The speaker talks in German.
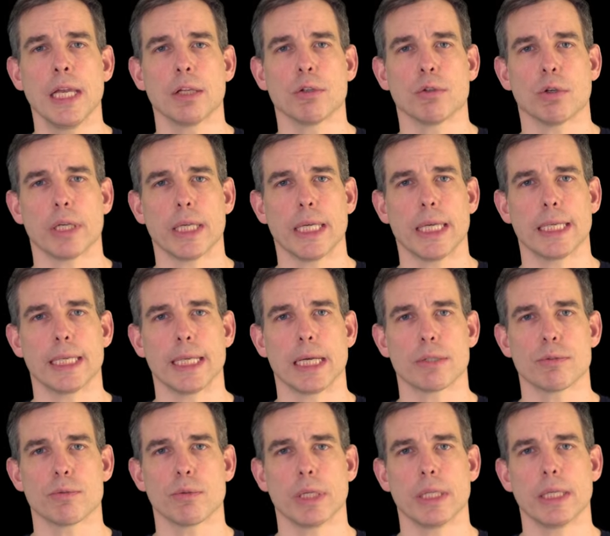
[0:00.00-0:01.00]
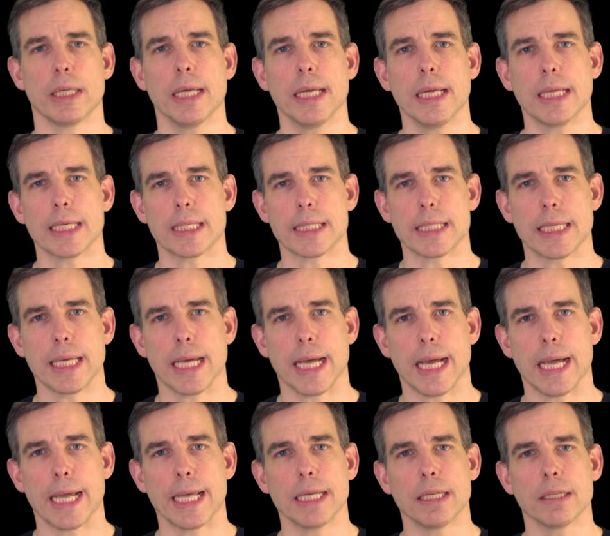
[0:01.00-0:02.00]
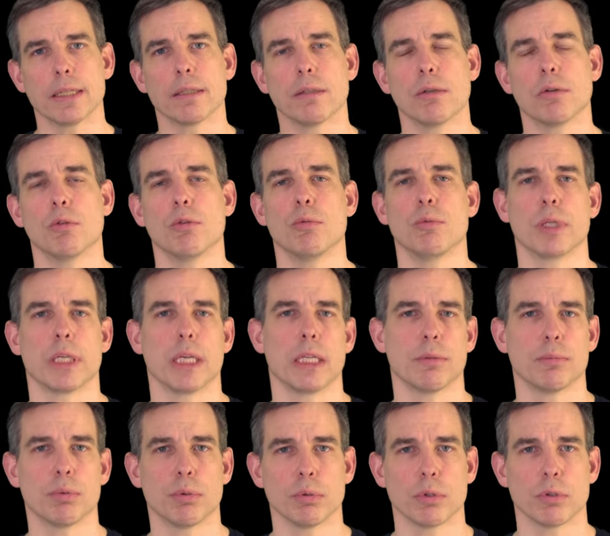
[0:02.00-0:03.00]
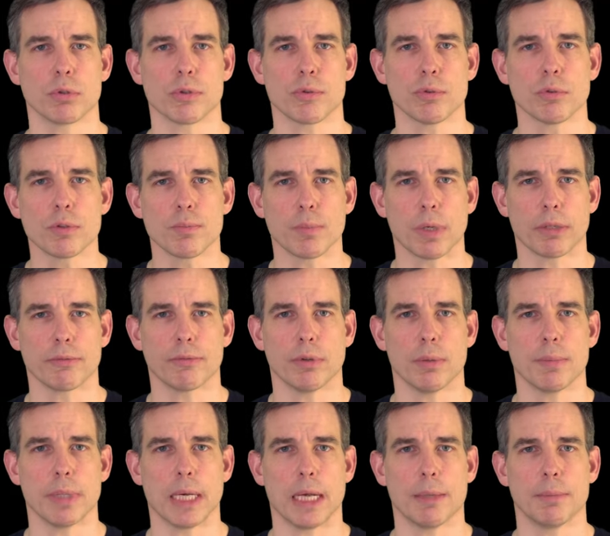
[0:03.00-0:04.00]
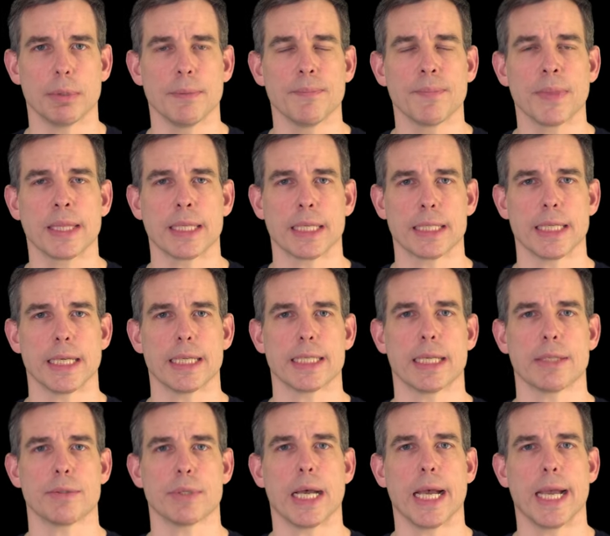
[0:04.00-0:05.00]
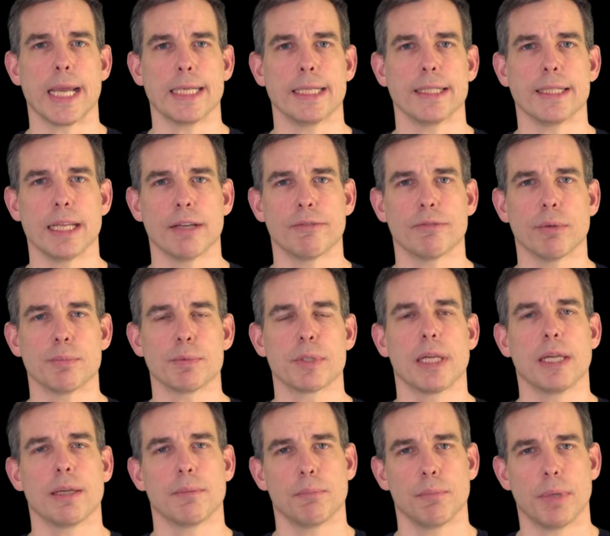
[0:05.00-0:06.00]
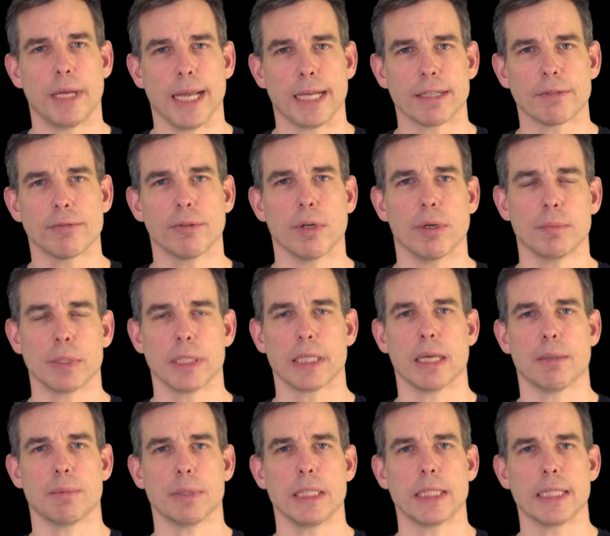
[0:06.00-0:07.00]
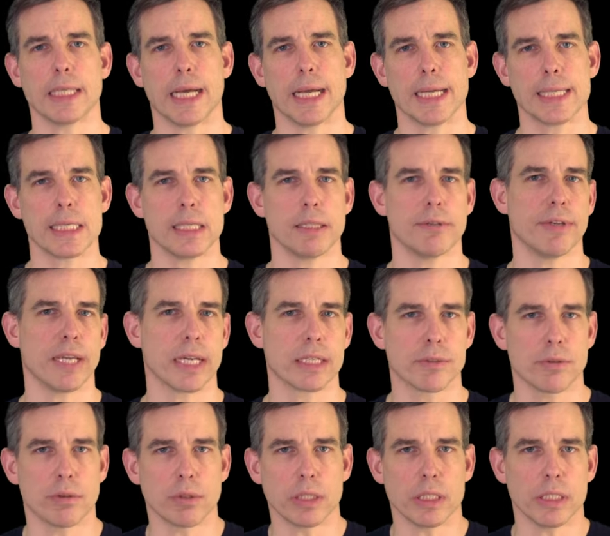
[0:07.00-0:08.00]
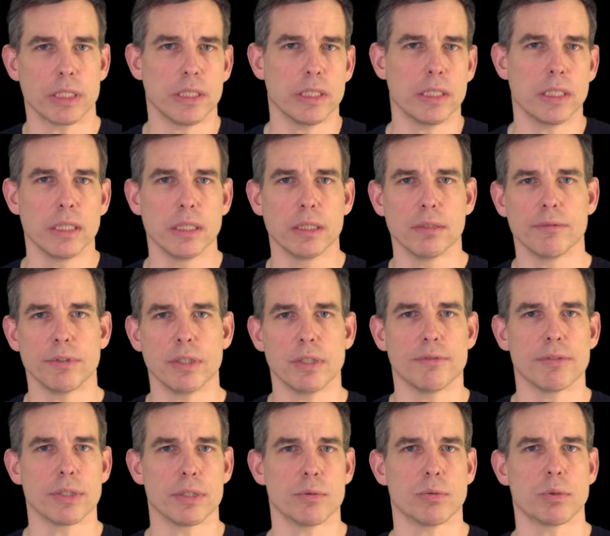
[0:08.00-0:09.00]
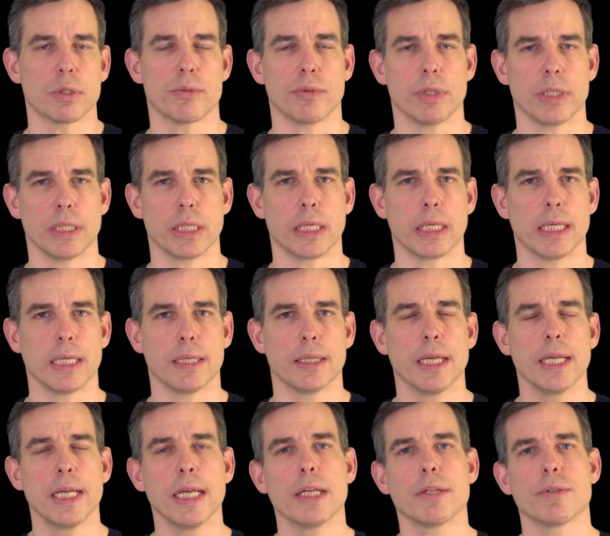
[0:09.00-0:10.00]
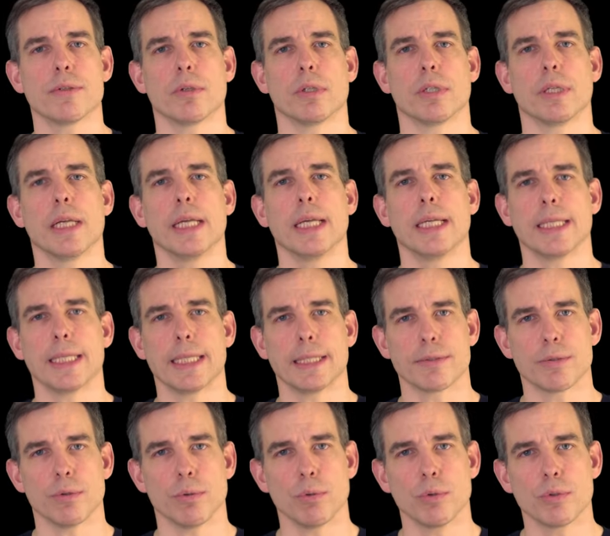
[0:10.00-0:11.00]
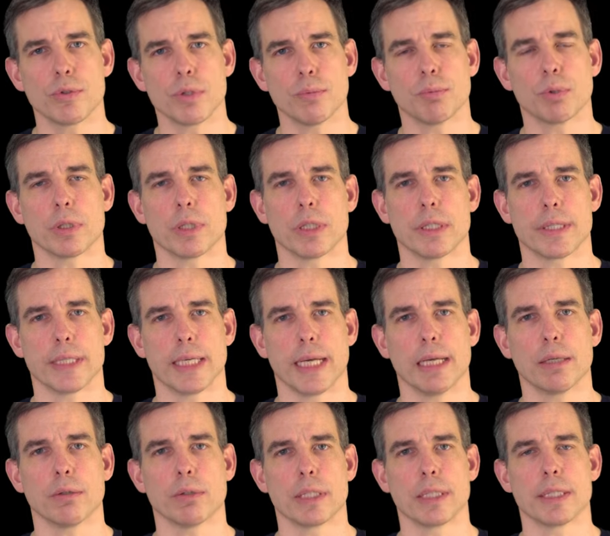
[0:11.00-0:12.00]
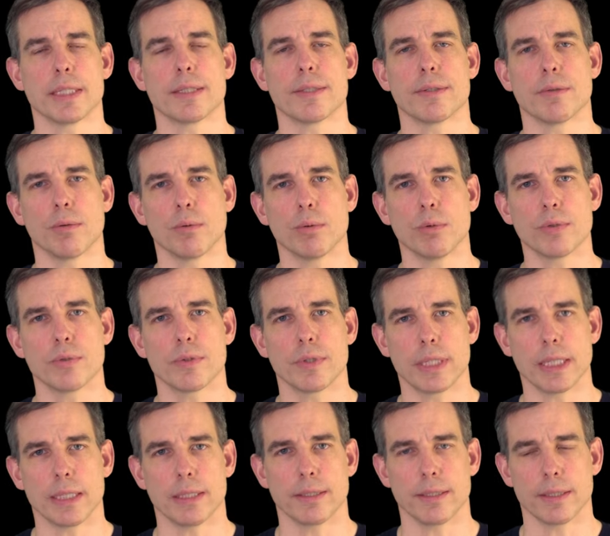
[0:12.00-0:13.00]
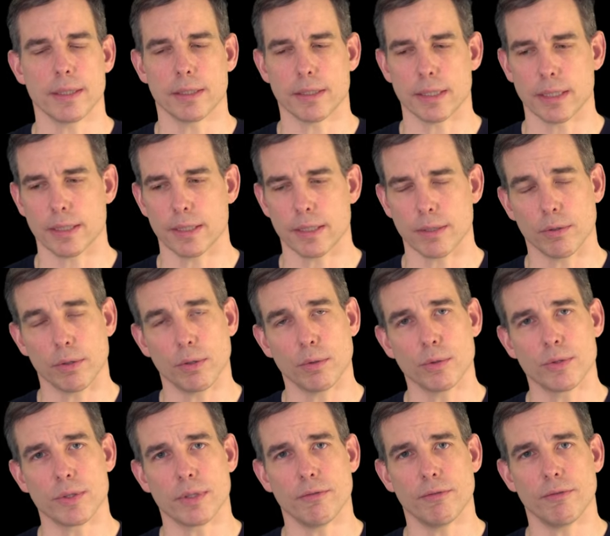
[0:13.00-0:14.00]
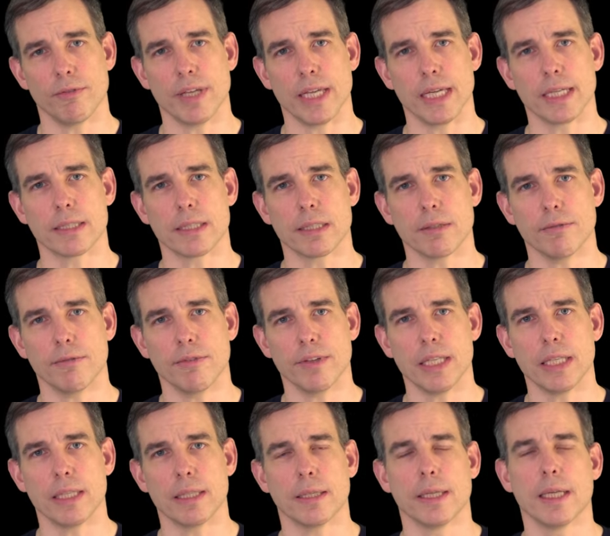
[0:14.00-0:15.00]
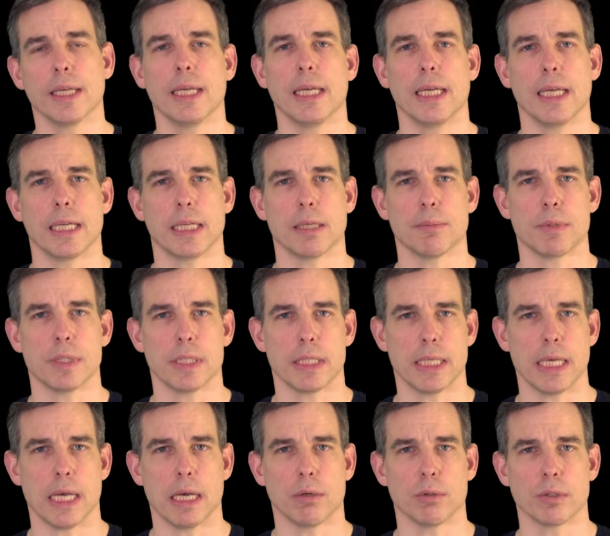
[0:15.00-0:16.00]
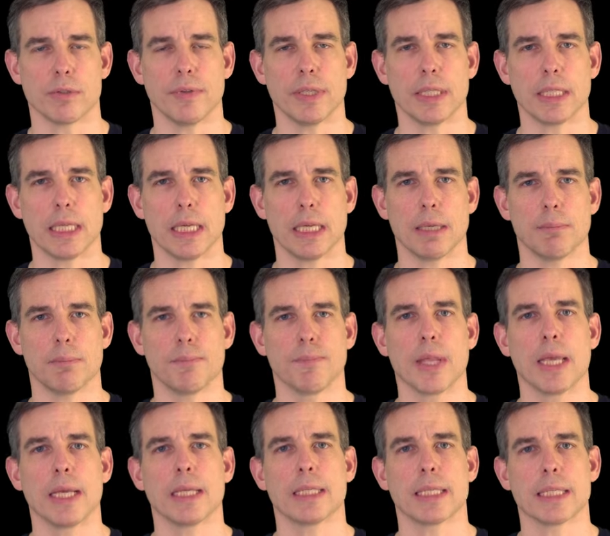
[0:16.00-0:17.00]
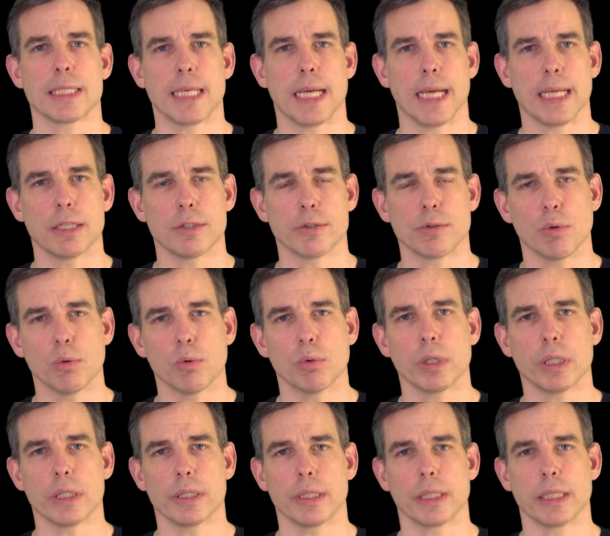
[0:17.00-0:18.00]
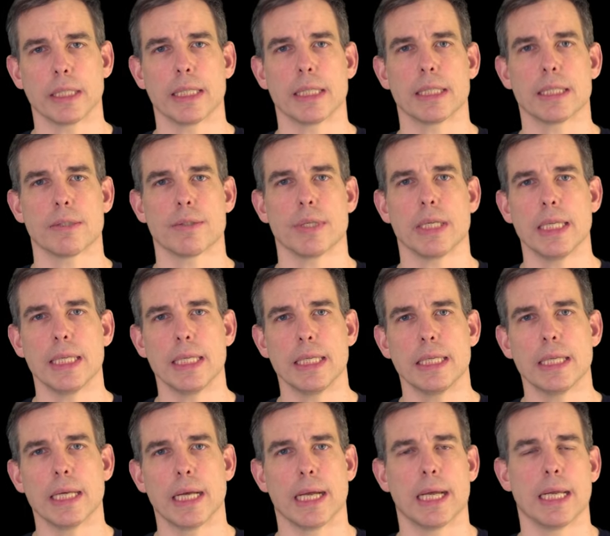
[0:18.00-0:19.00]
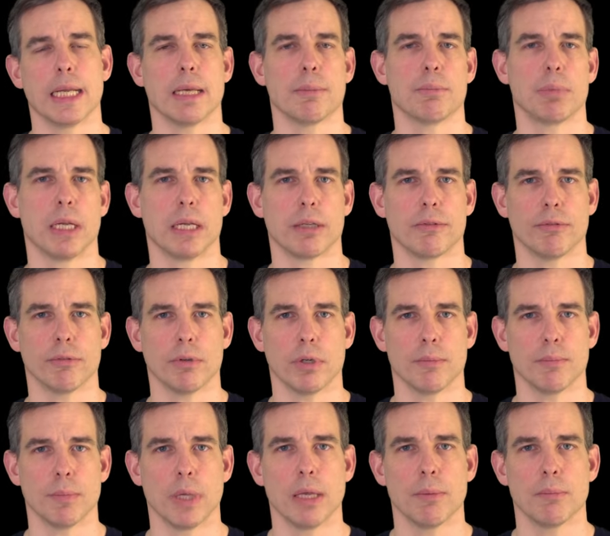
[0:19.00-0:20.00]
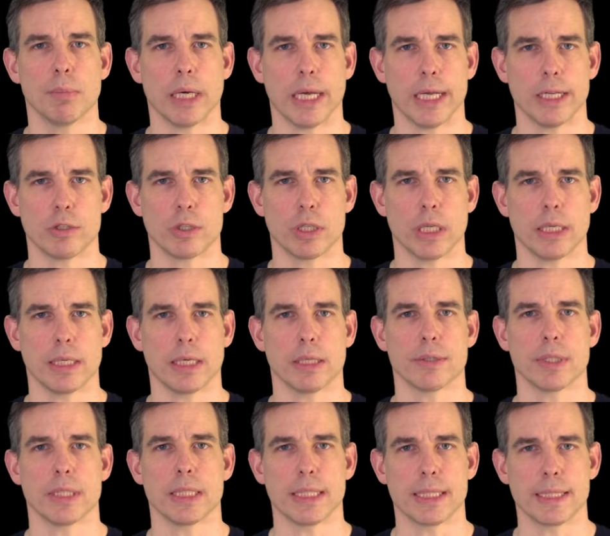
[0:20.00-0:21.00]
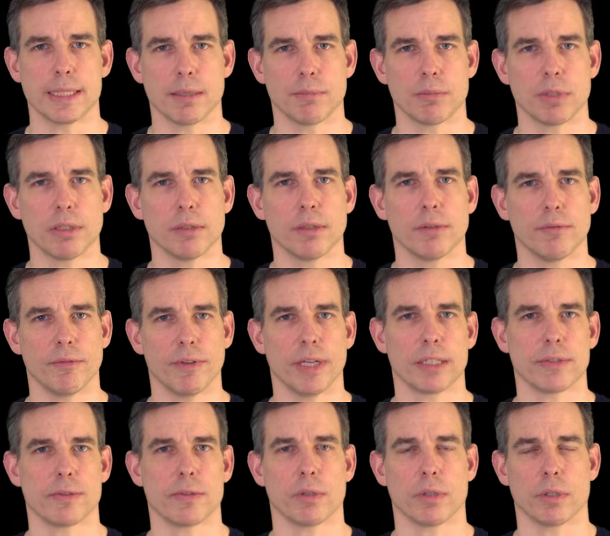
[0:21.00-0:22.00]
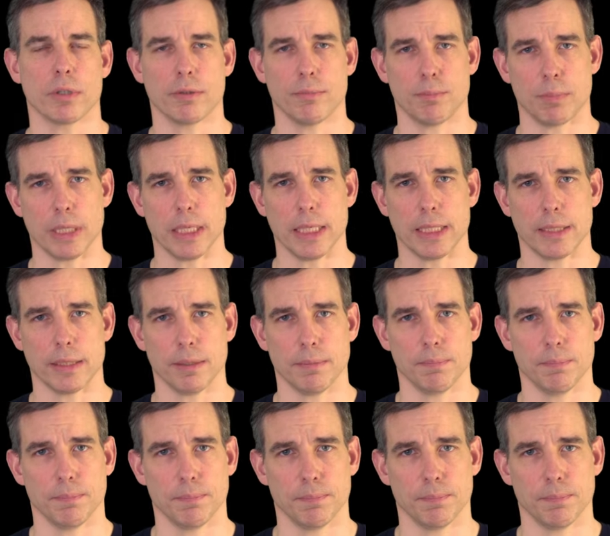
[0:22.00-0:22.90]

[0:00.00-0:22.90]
doch eher dazu hin, dass ich eine homogene Produktionsplattform habe. Das heißt also eine DevOps Plattform. Ich habe nicht einzelne Werkzeuge, die ich irgendwie versuche zu integrieren, sondern das höchste Potenzial oder das höchste, dieser, dieser höchste Wertgewinn ergibt sich daraus, wenn ich eben das alles hoch integriert, also in einer Plattform bereitstelle, also die gesamte Werkzeugpalette.